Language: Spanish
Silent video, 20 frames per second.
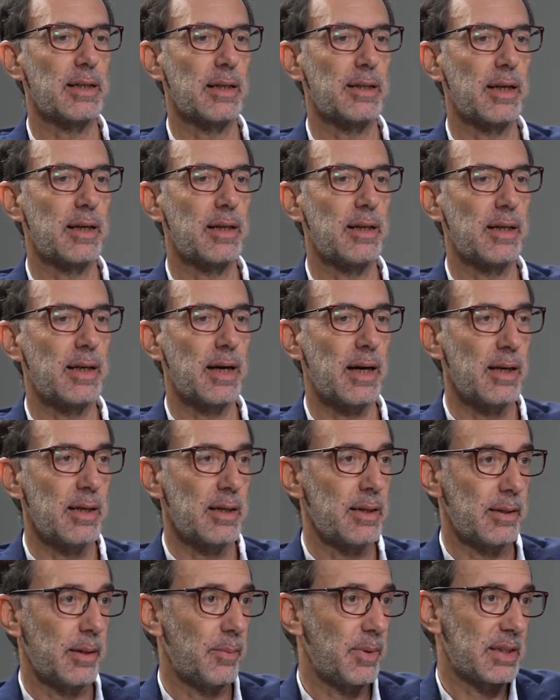
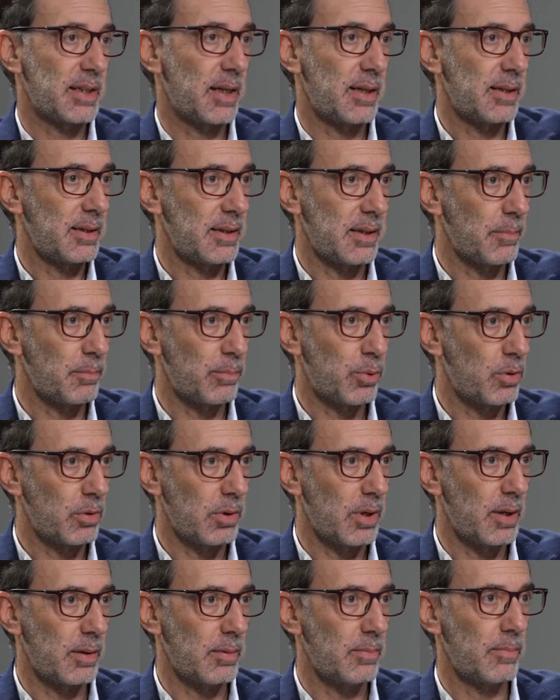técnica debe ser el
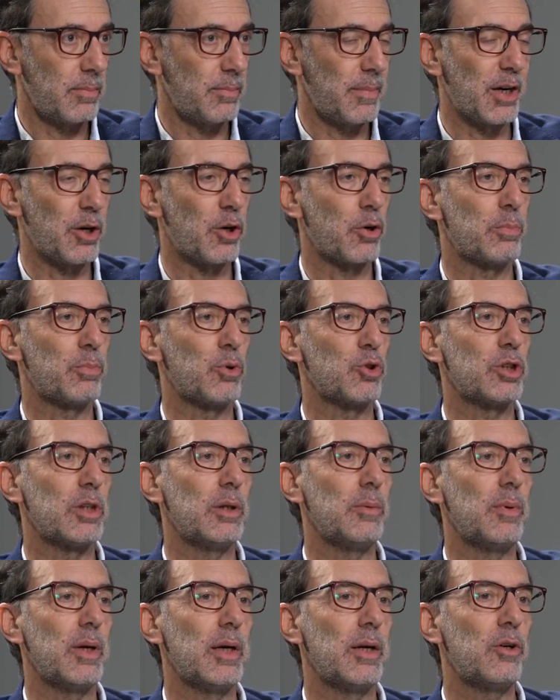tiempo eh, menor
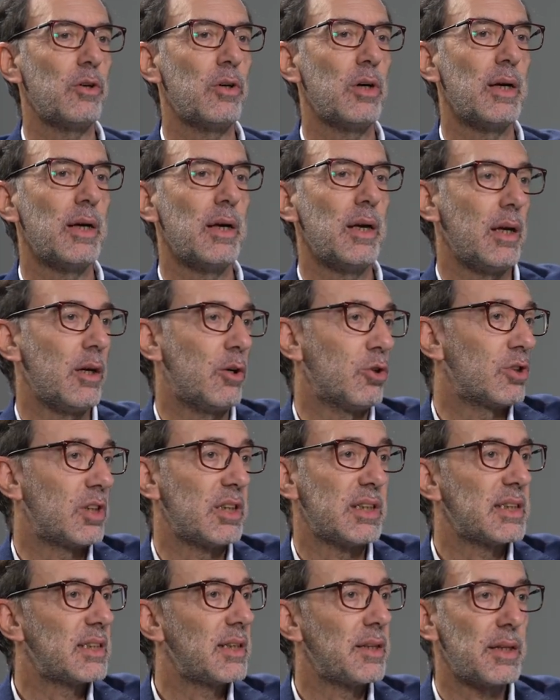posible. Y
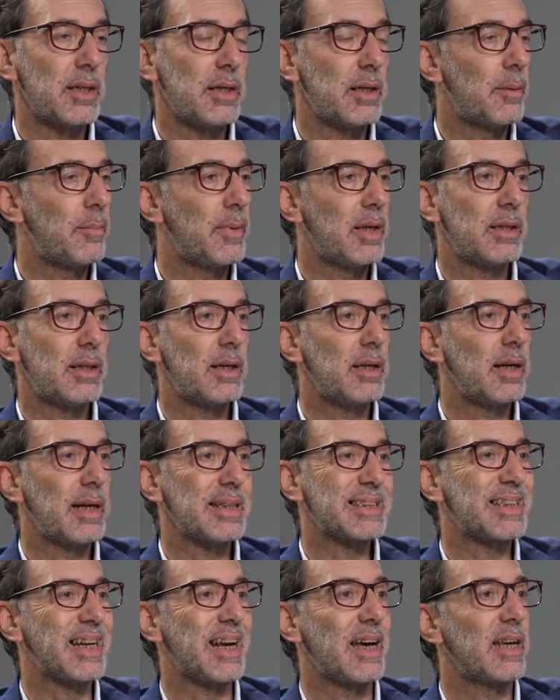consiste sencillamente en
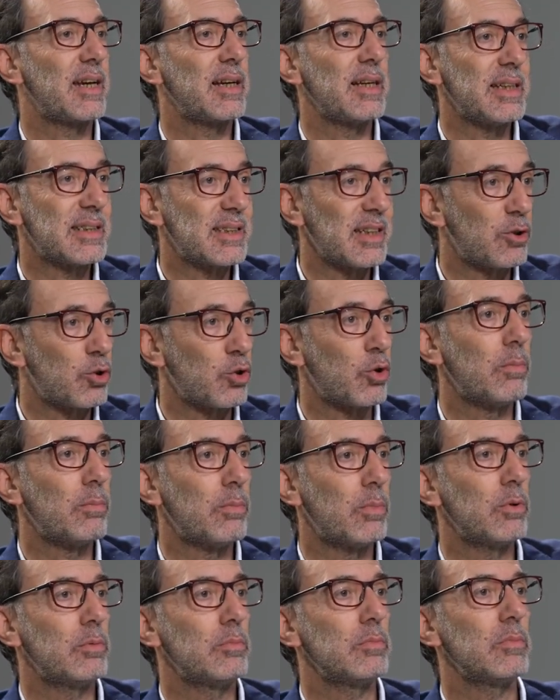extraer ese
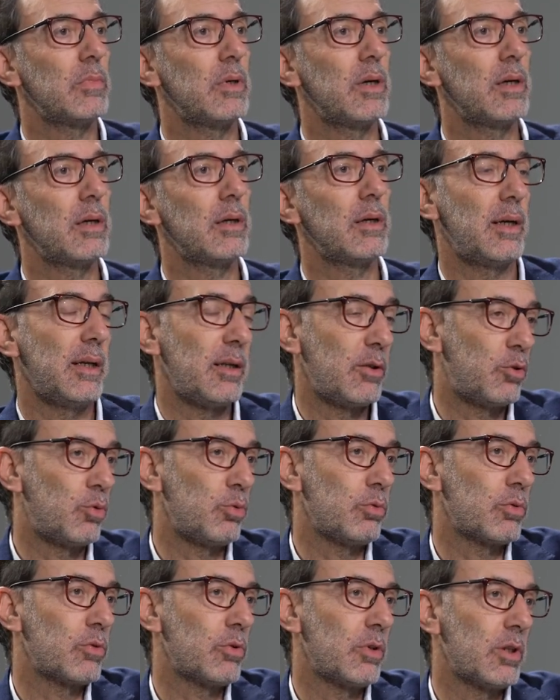trombo. ¿eh? El
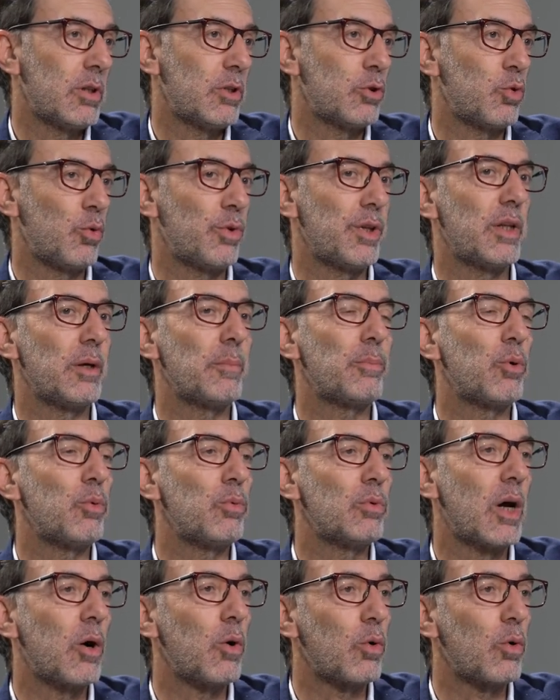ictus sucede por una